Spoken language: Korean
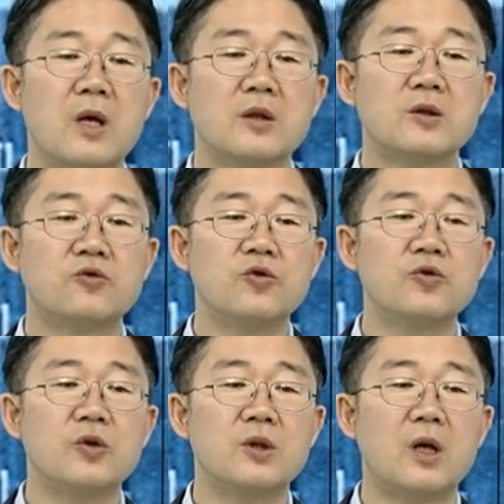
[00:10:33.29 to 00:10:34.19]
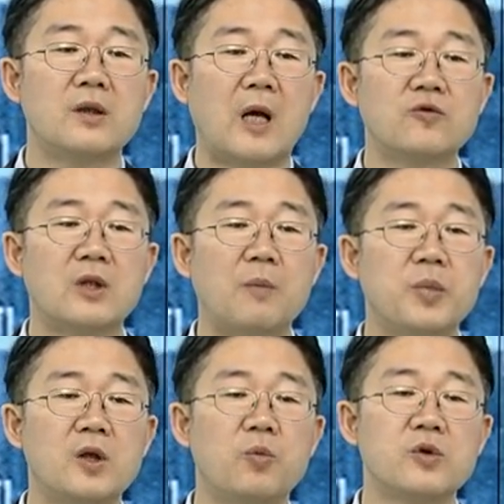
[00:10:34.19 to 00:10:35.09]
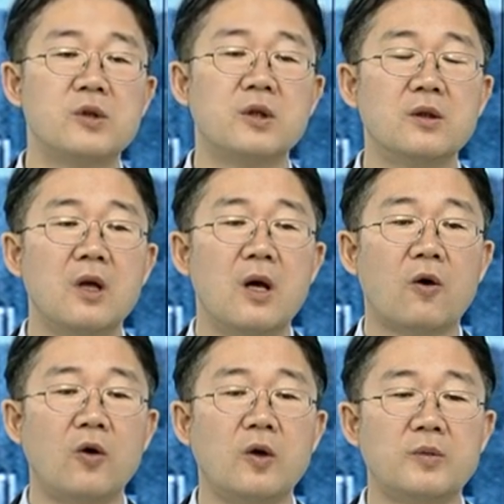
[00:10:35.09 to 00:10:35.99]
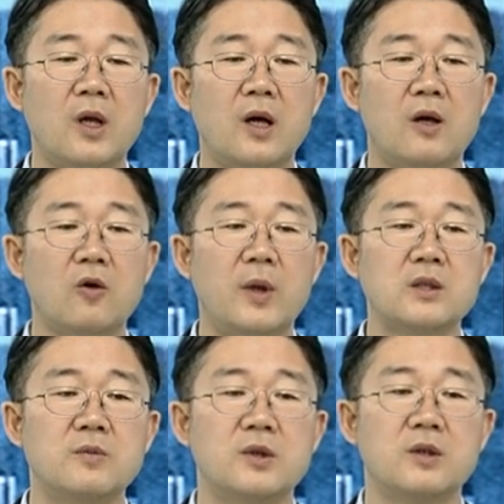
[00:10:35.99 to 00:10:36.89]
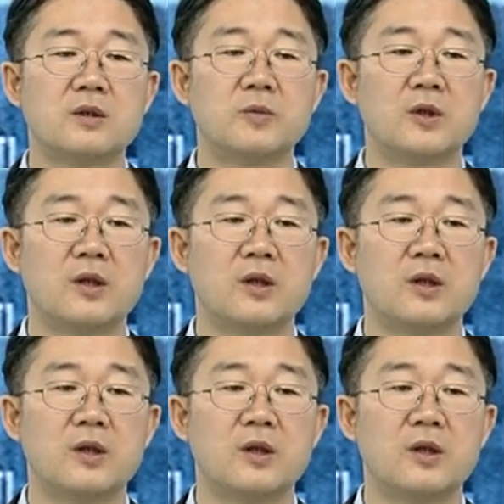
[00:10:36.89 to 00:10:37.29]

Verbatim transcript: 그 수익률이나 나중에 낭패를 보실 일은 거의 없다라고 말씀드리겠습니다.